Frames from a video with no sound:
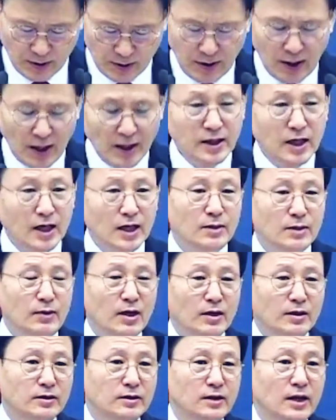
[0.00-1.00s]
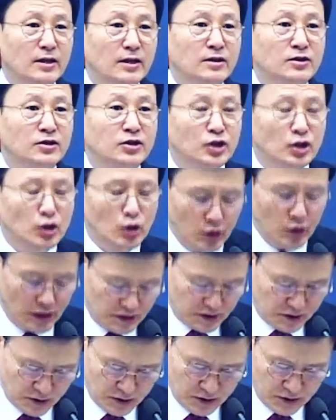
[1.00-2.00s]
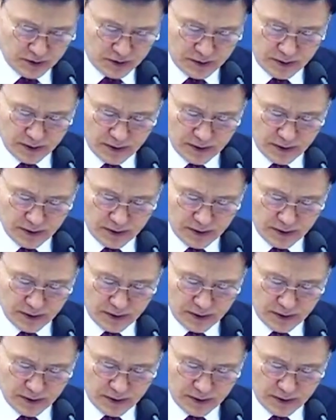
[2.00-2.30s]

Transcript: 그 하나님의 은혜를 신뢰했어요.